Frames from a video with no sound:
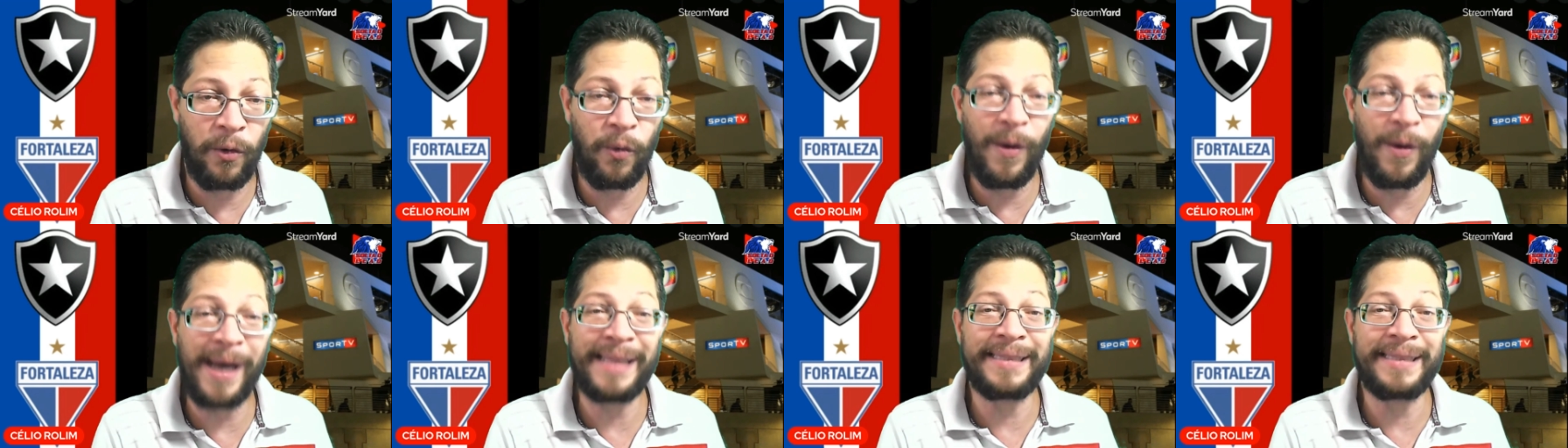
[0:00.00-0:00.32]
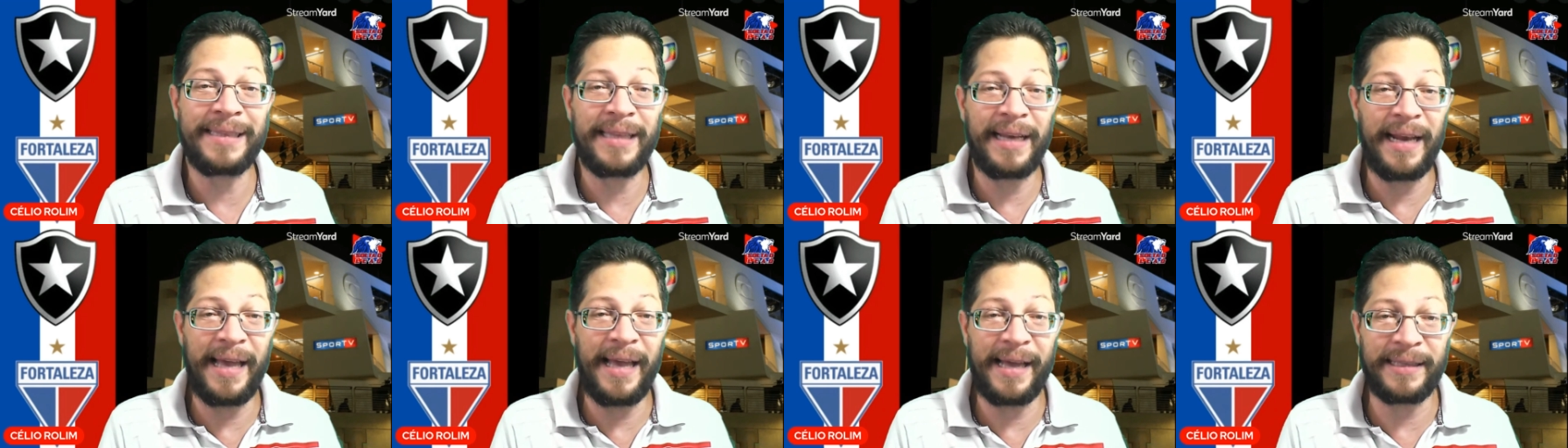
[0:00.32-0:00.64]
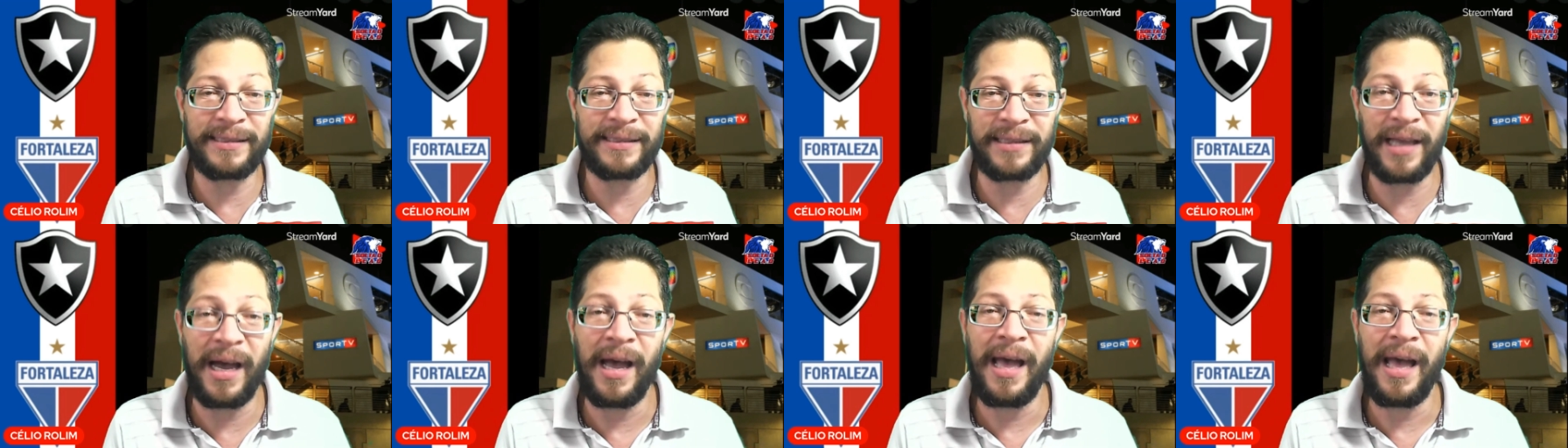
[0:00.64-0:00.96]
O
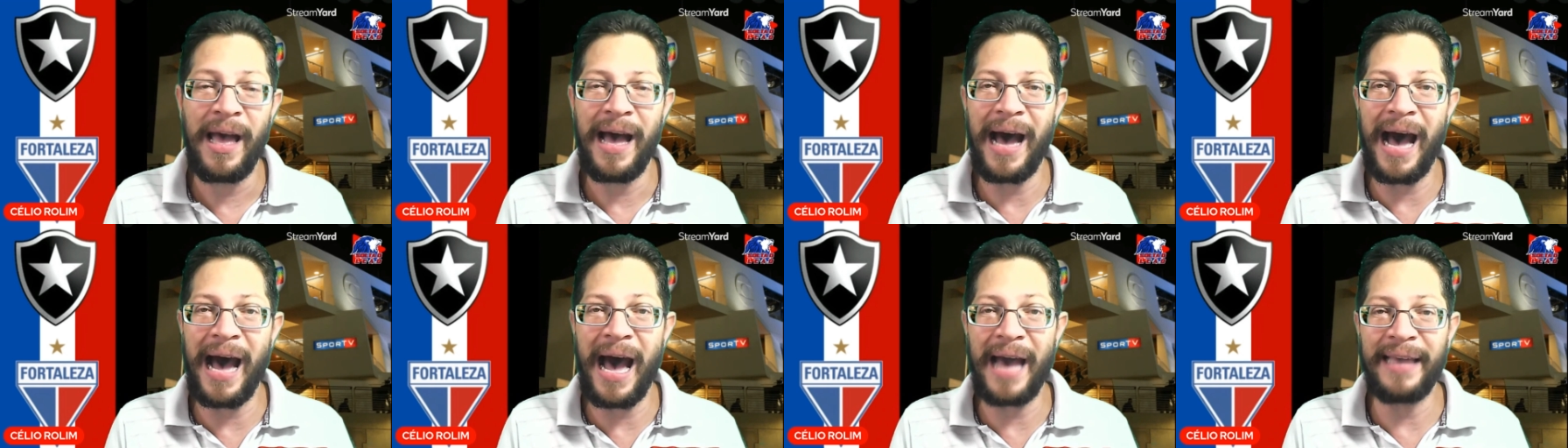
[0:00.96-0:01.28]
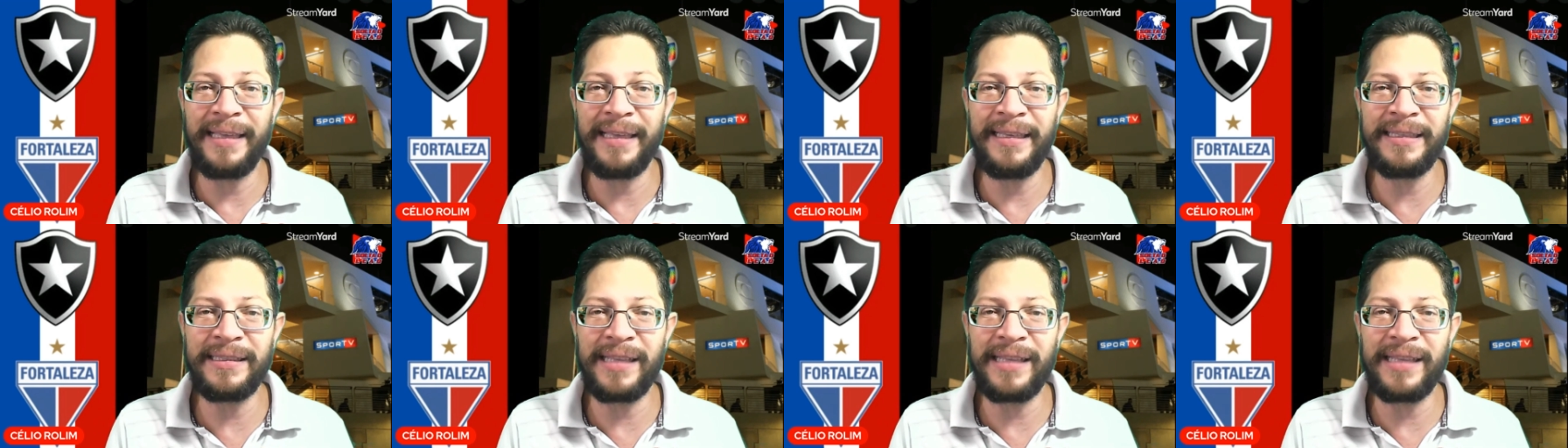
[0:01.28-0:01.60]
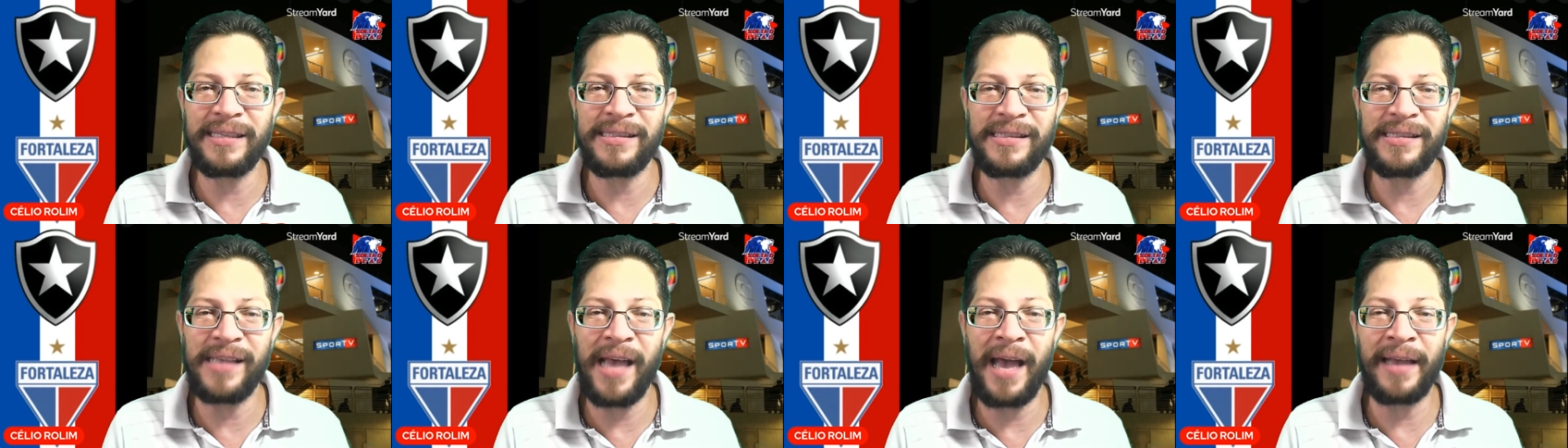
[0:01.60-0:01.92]
atleta ainda
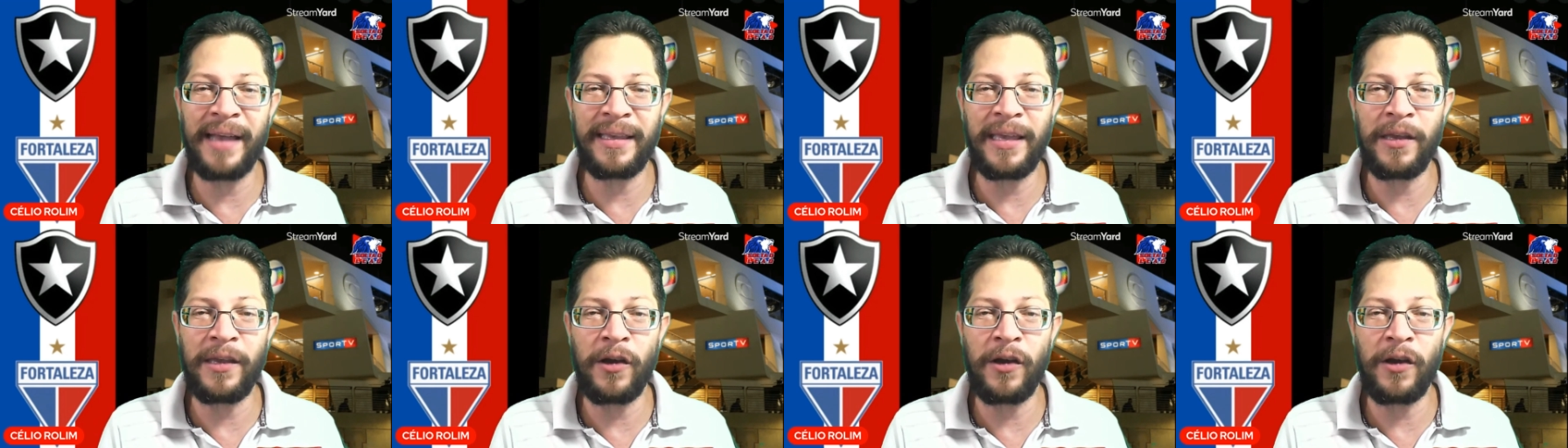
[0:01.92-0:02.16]
segue